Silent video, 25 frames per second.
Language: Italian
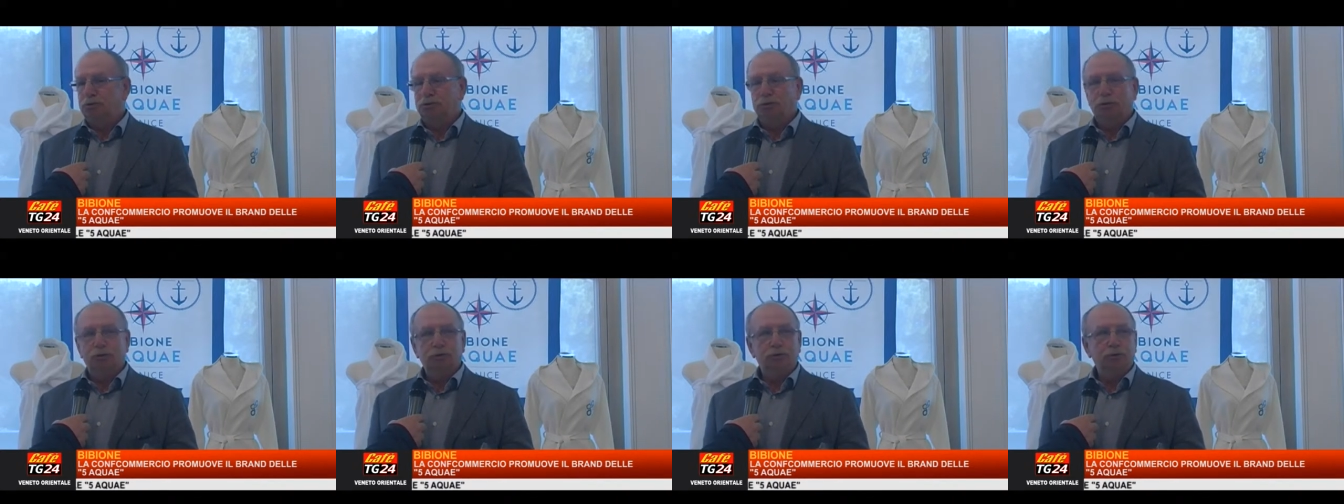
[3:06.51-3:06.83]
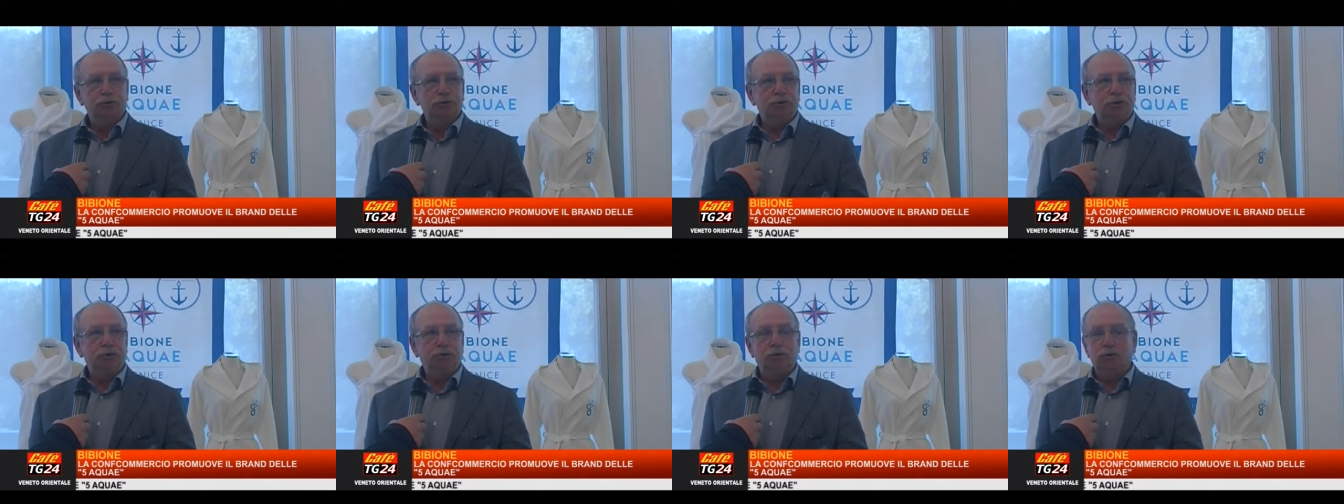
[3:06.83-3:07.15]

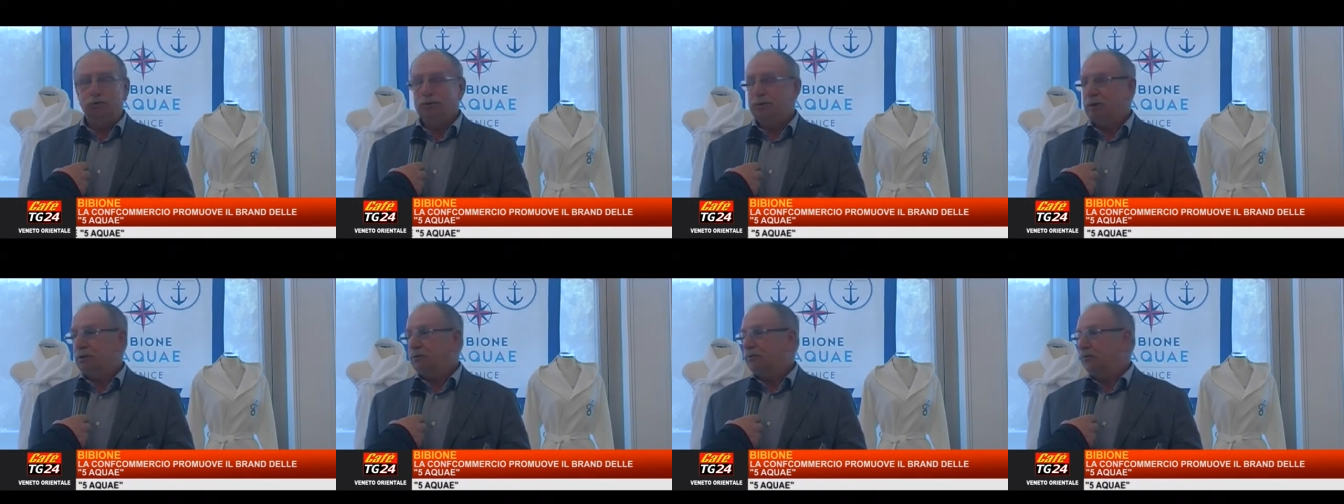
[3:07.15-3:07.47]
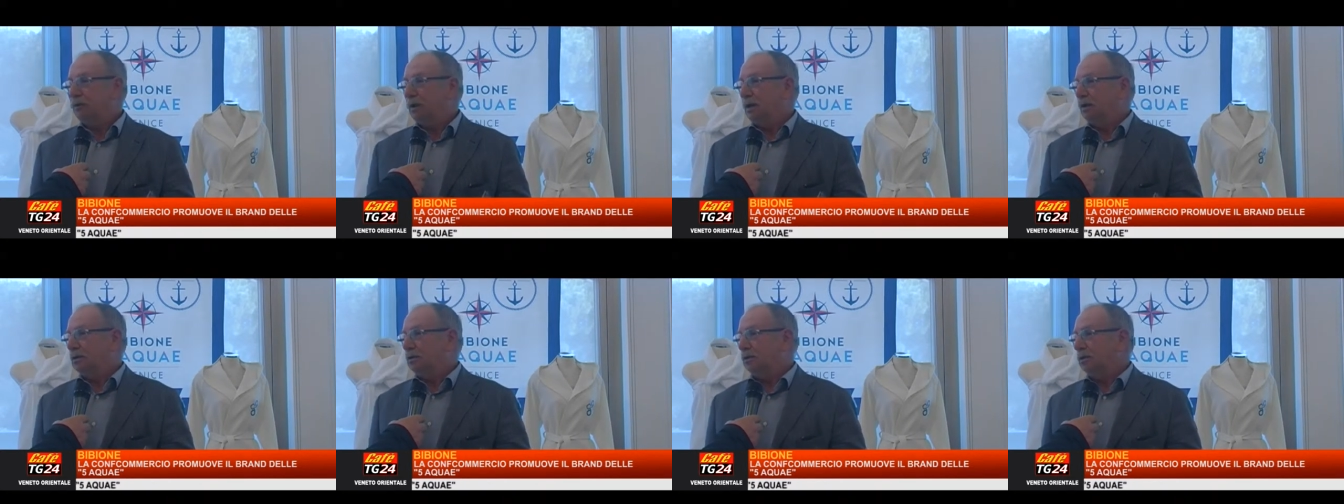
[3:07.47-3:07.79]
prodotti
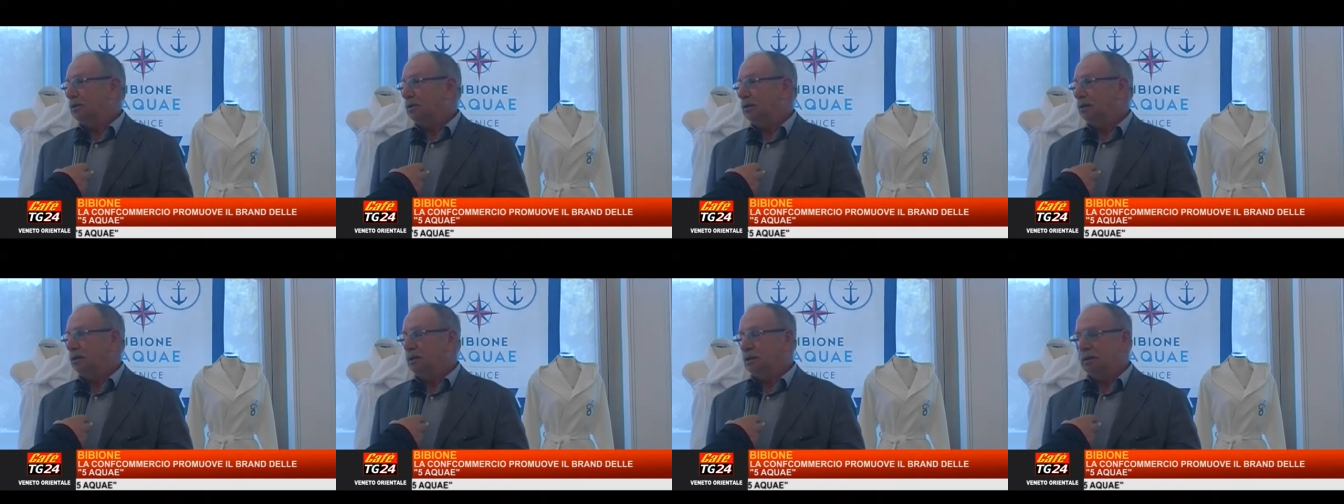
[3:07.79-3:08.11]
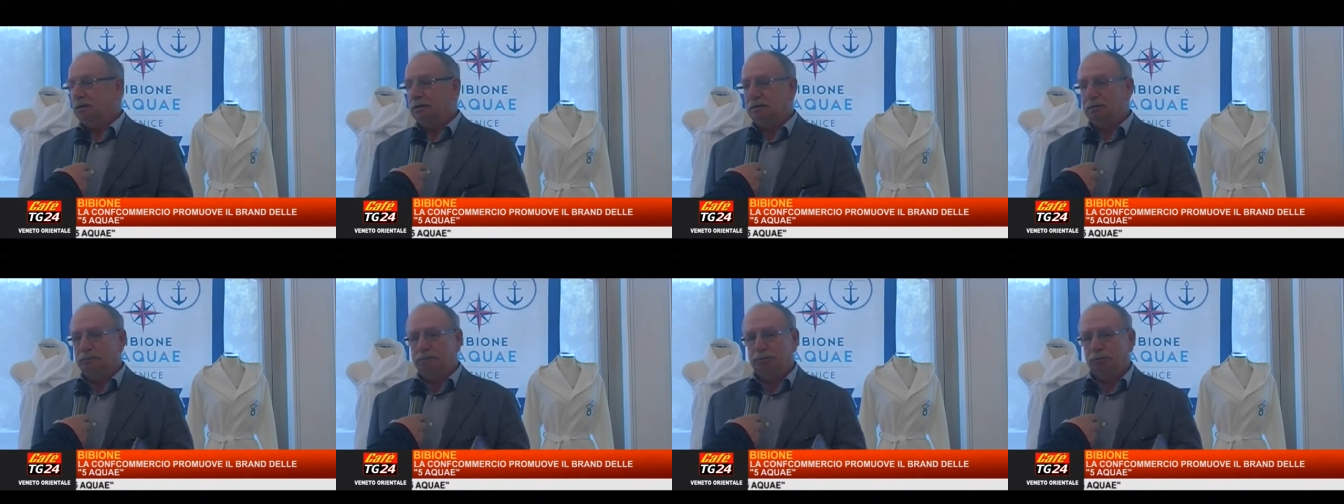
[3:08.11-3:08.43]

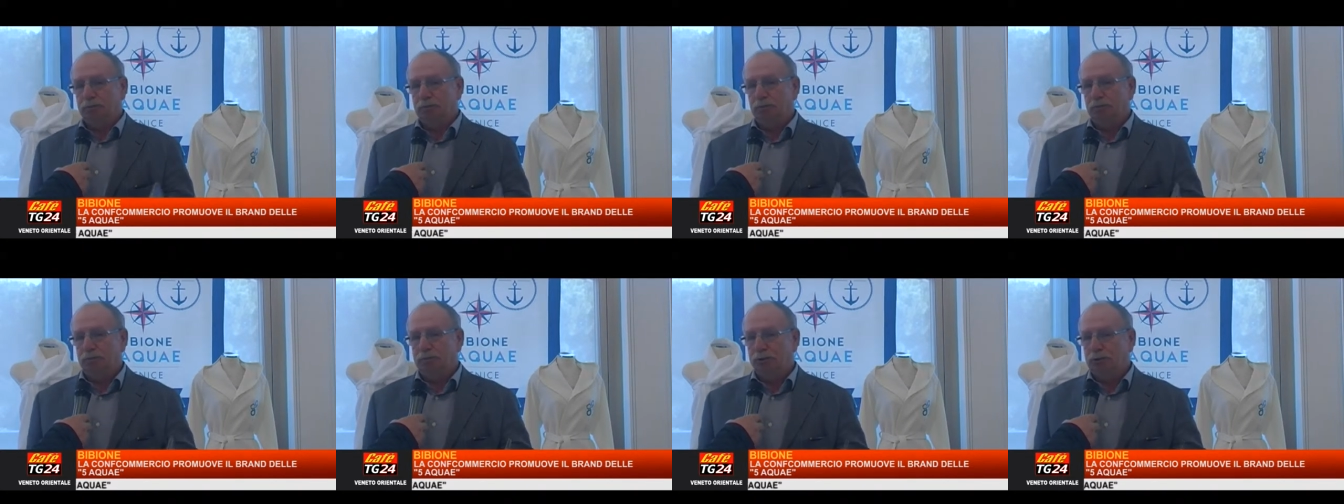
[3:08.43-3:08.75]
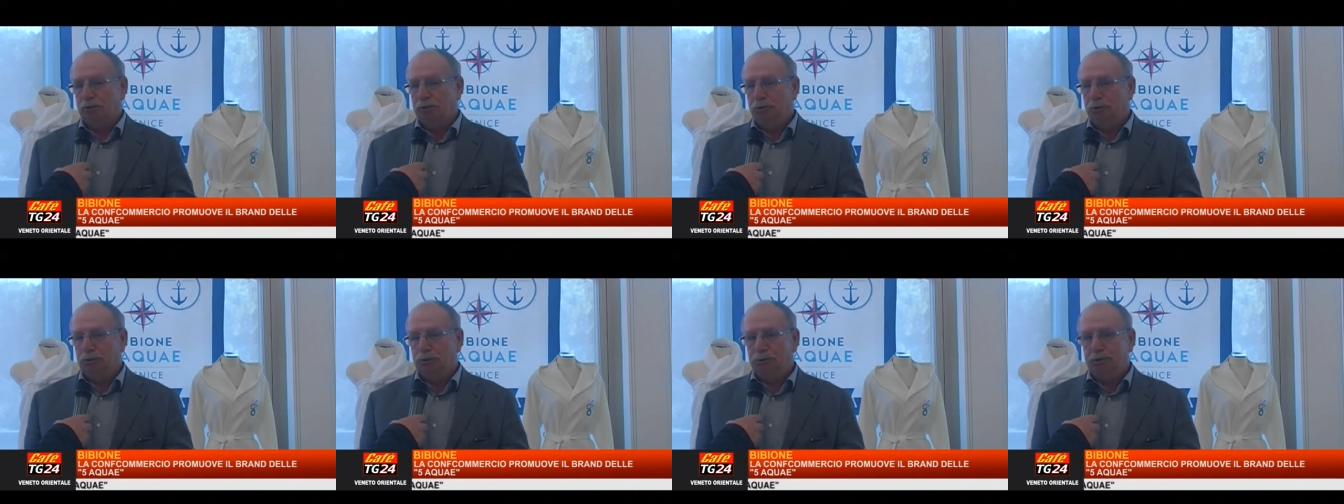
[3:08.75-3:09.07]
contraffatti, sono
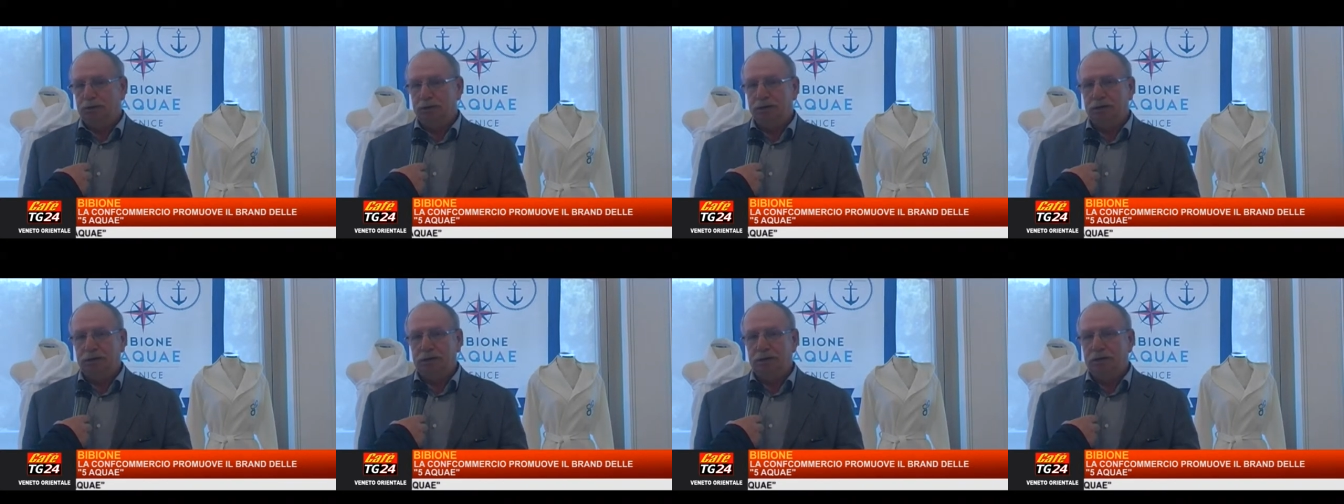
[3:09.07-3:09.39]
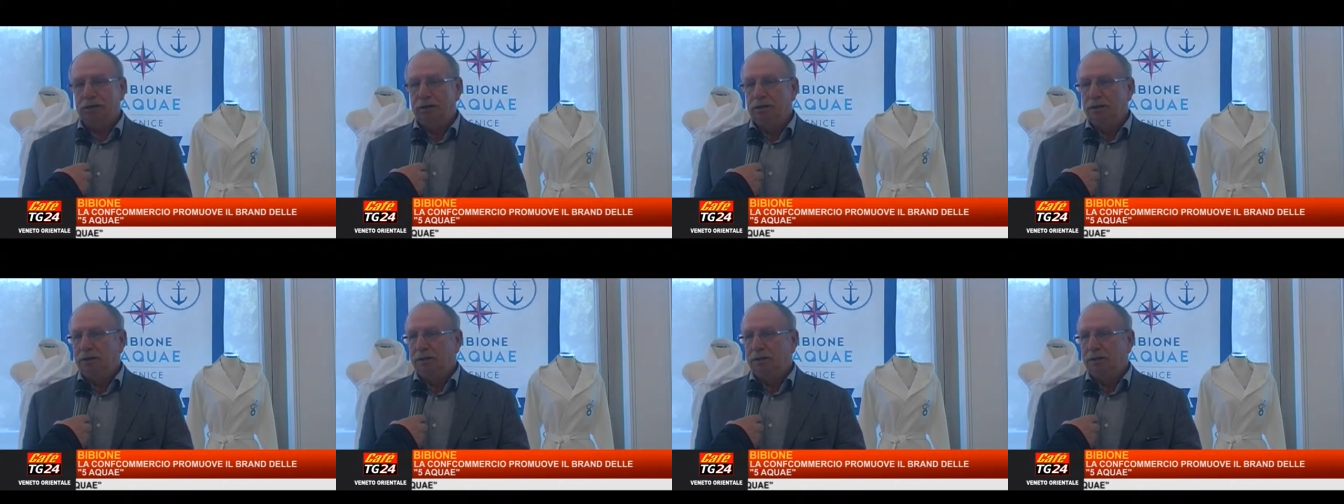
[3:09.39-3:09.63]
prodotti